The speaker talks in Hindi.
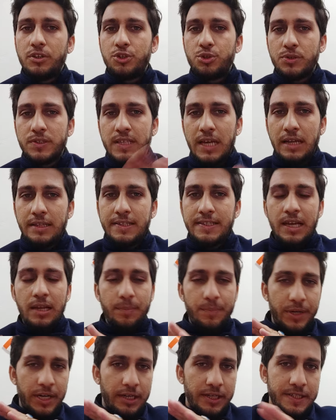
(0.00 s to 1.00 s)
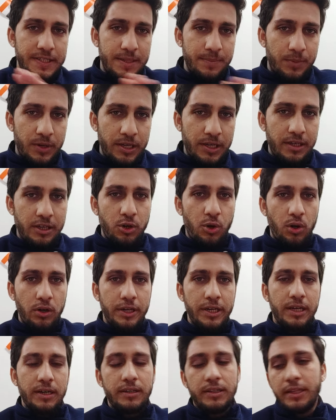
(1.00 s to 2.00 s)
जो सात साल बिना किसी ब्रेक के
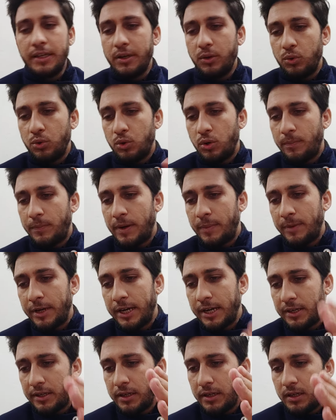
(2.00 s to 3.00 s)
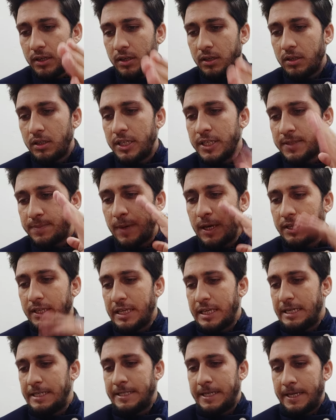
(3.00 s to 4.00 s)
नौकरी करते रहे उनको परमानेंट इस बार
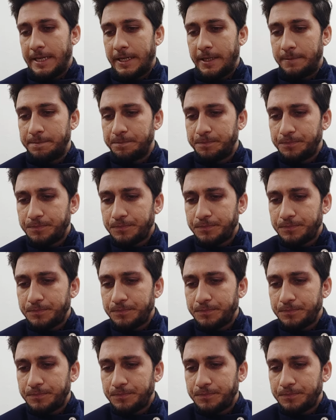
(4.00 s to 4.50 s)
किया जाएगा